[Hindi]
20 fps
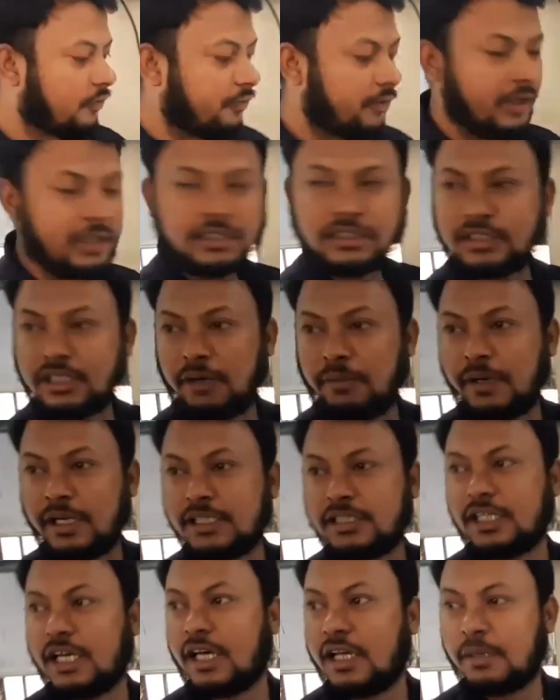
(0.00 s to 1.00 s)
फ्रेंड्स
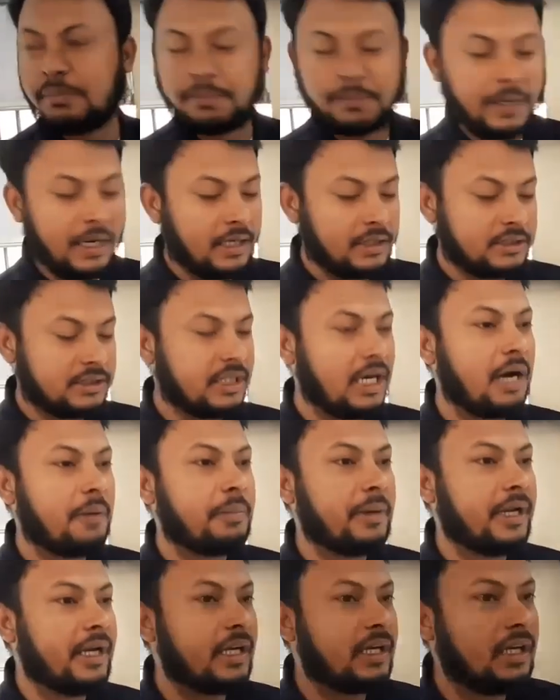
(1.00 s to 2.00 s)
हमारे साथ पास
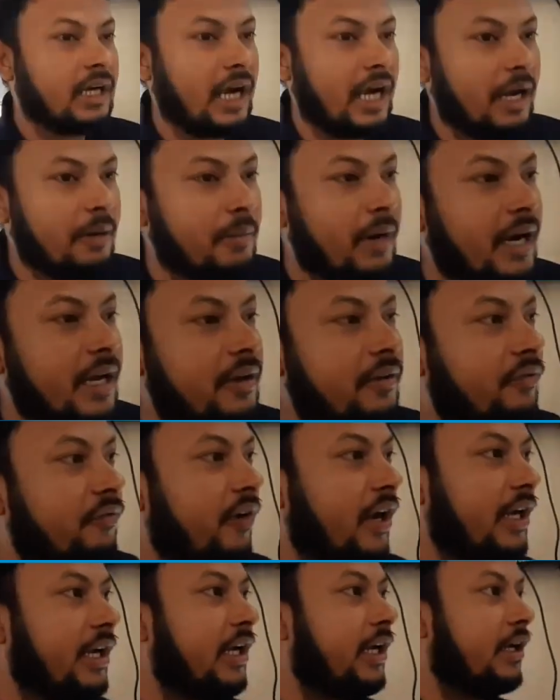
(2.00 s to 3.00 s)
यहाँ पर एक एम आई
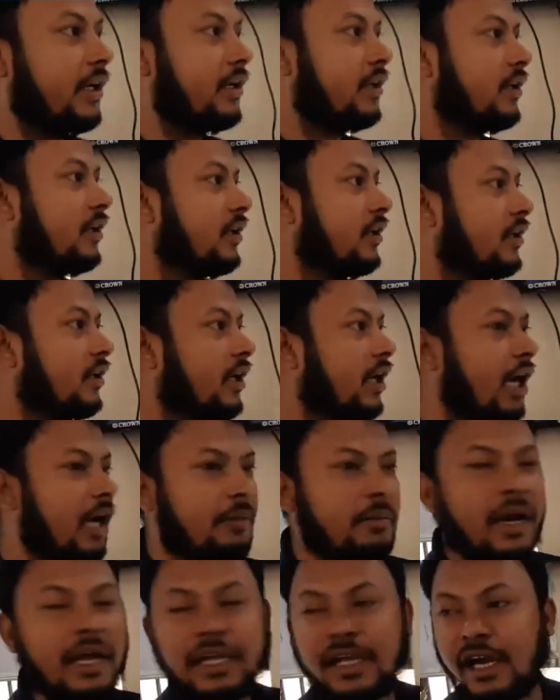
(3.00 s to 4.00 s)

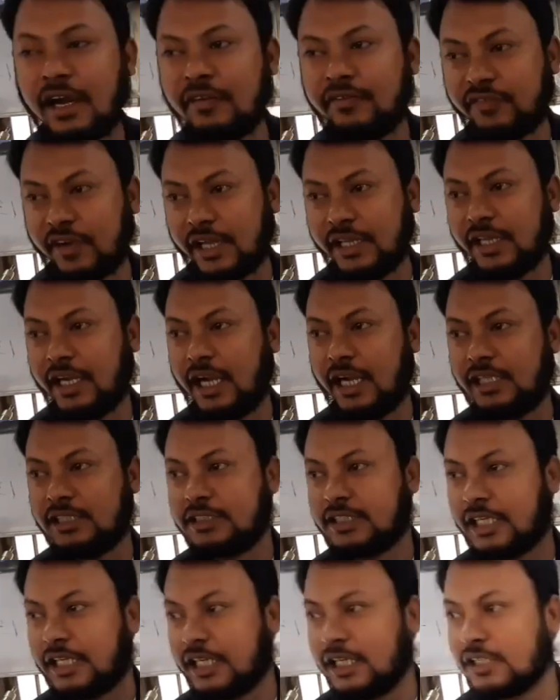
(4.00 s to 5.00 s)
फाइव एम आई का फाइव
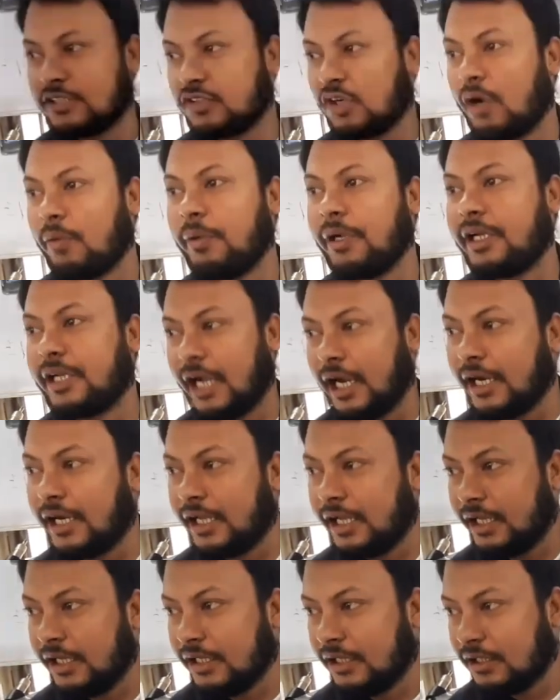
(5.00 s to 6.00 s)
हैंडसेट है जो अभी
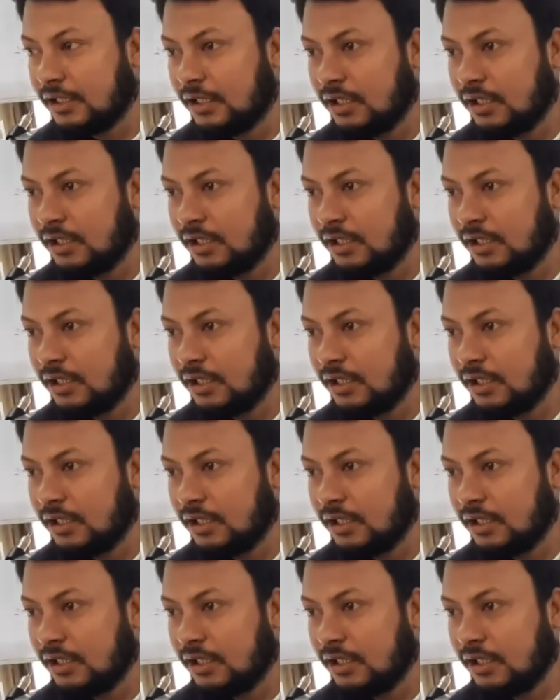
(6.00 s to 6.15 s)
डेड है